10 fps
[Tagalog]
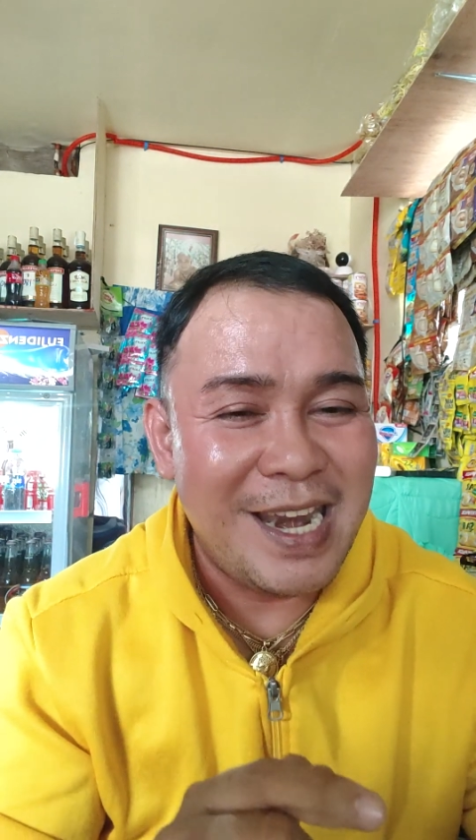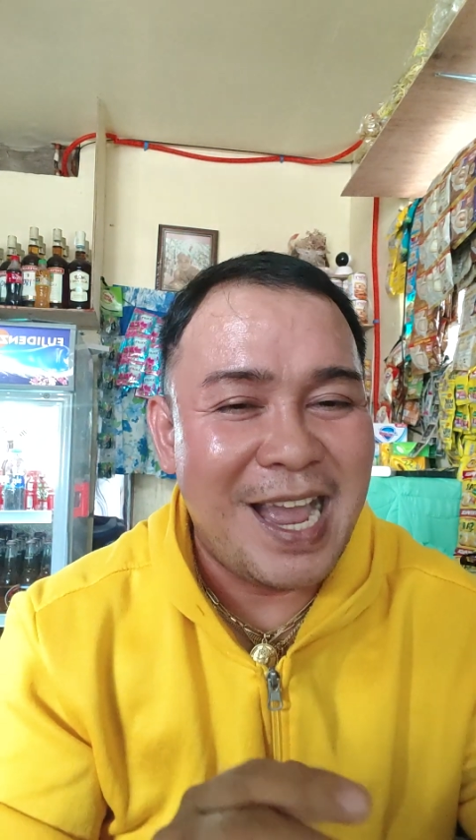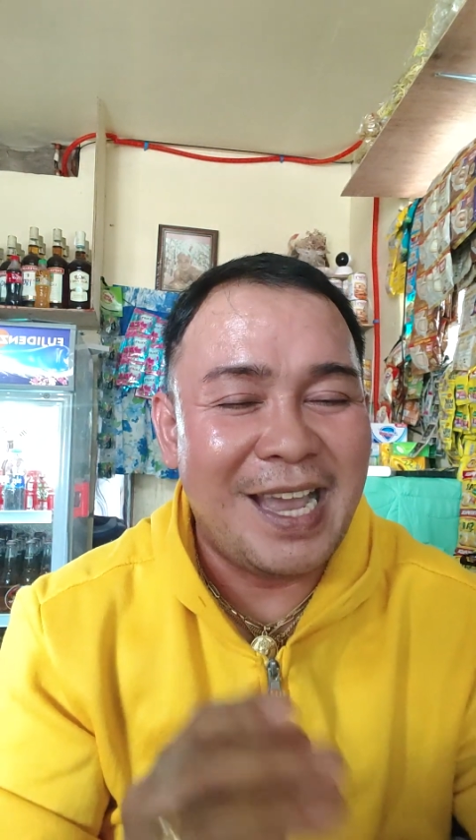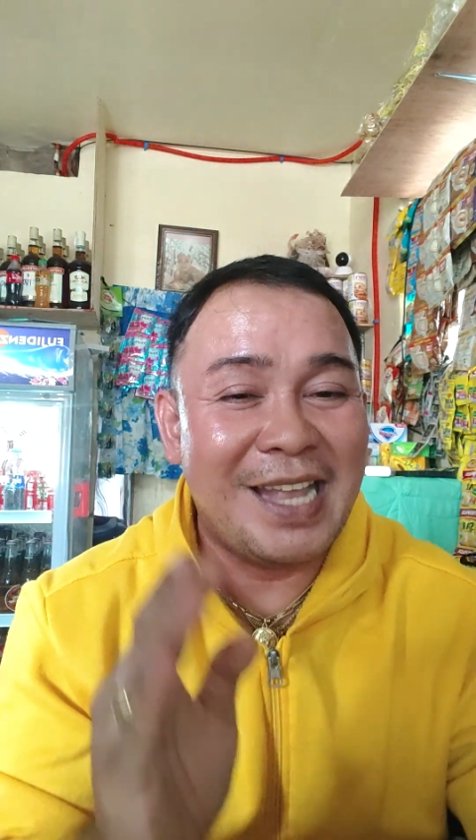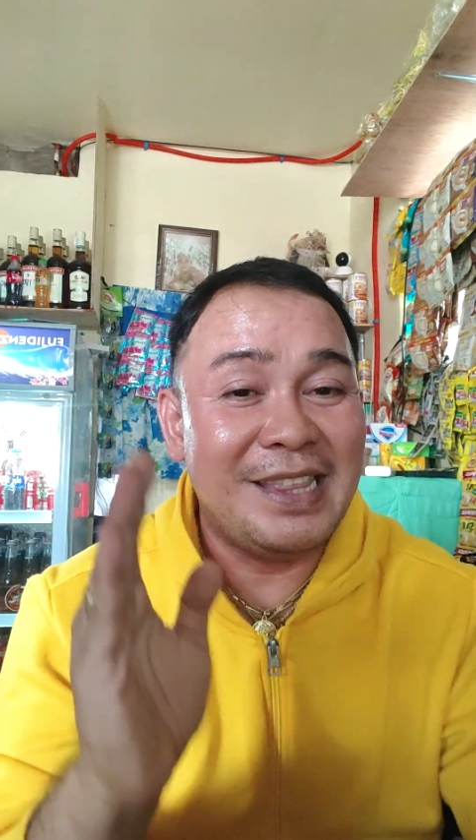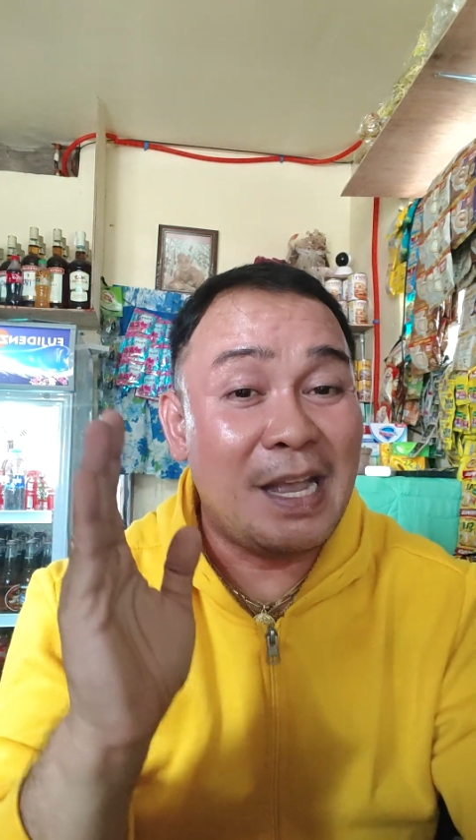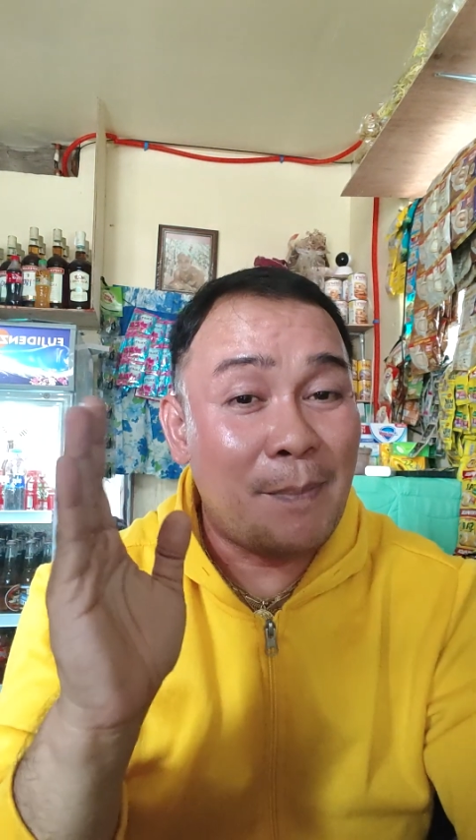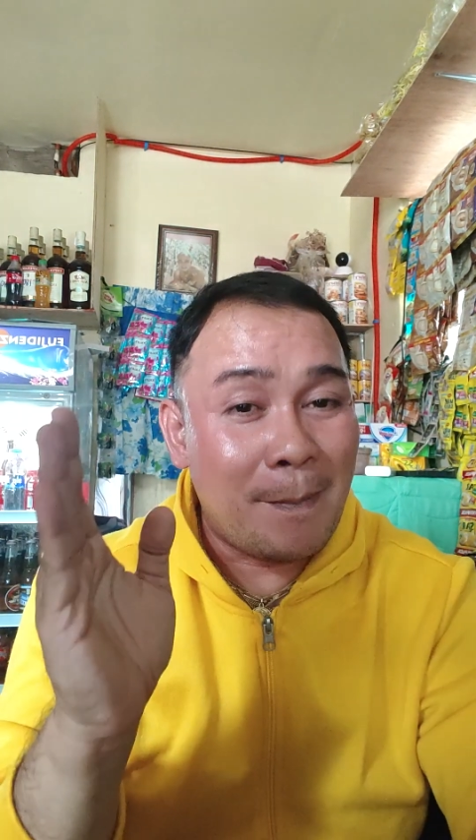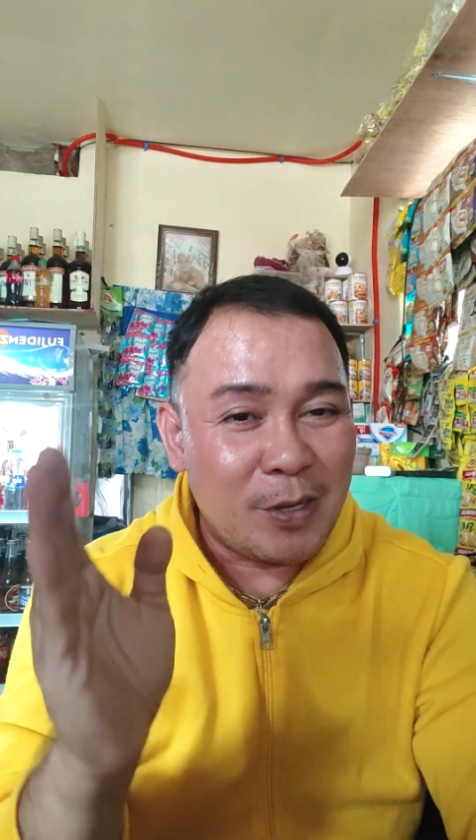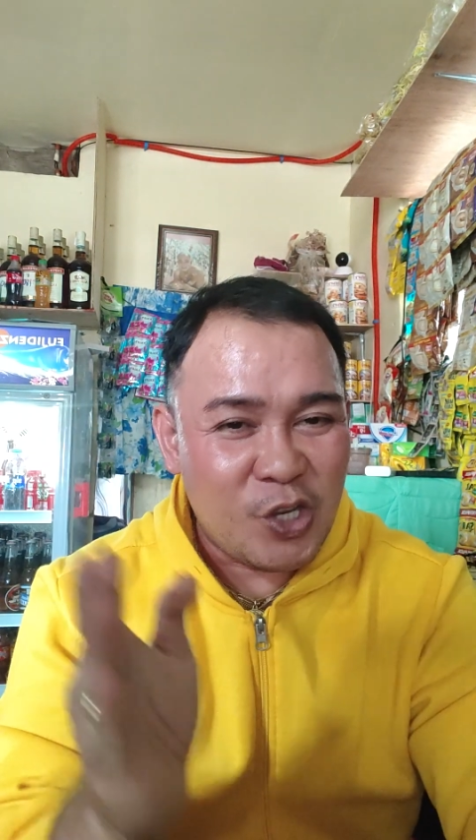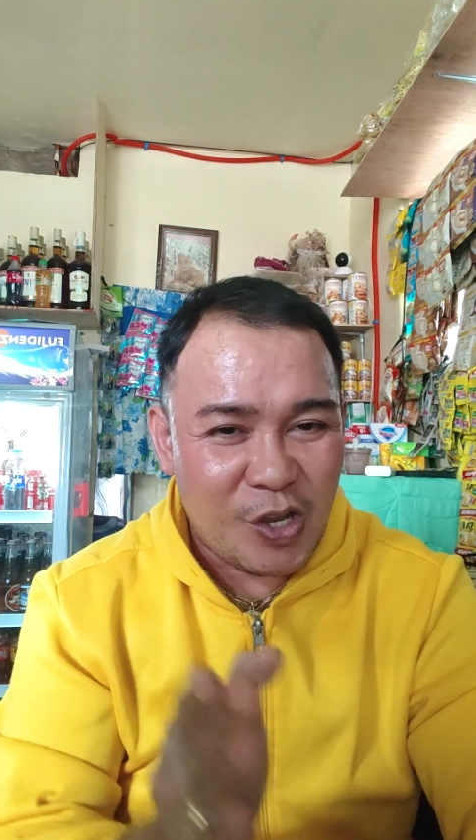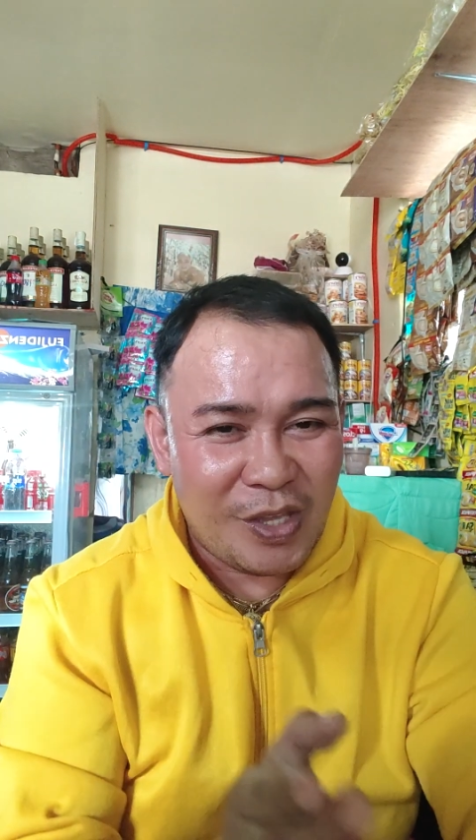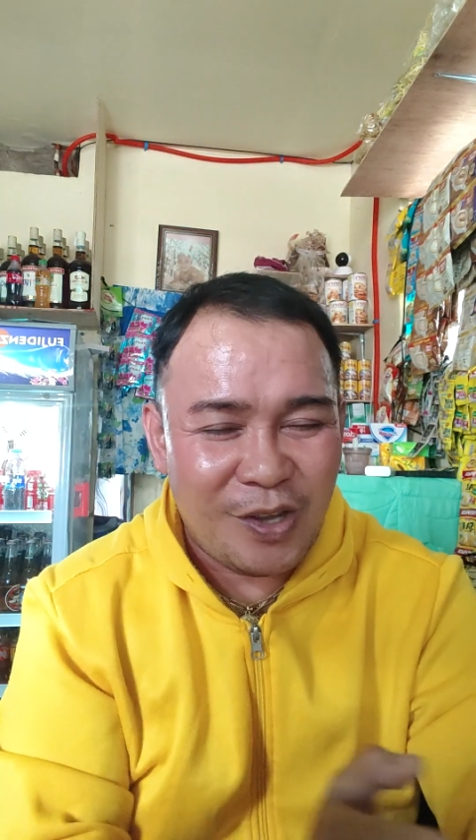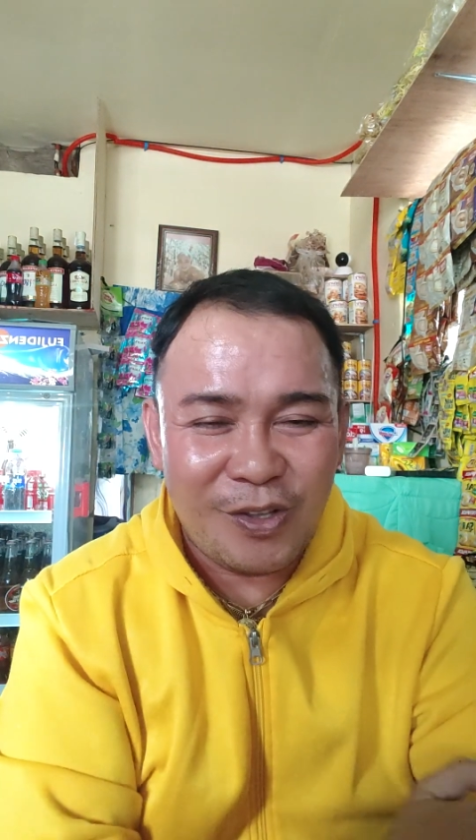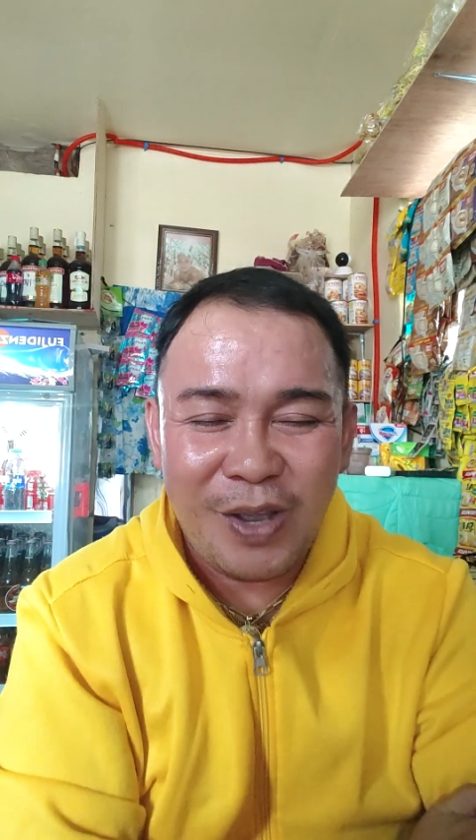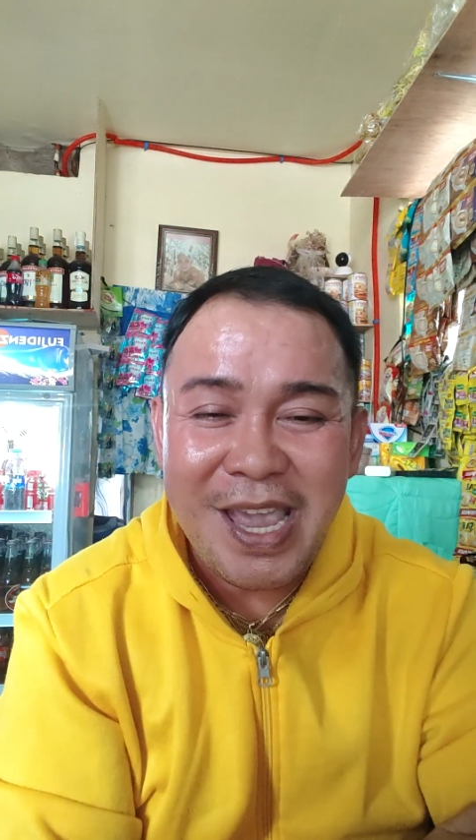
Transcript: kalaki at nagpapa-shoutout.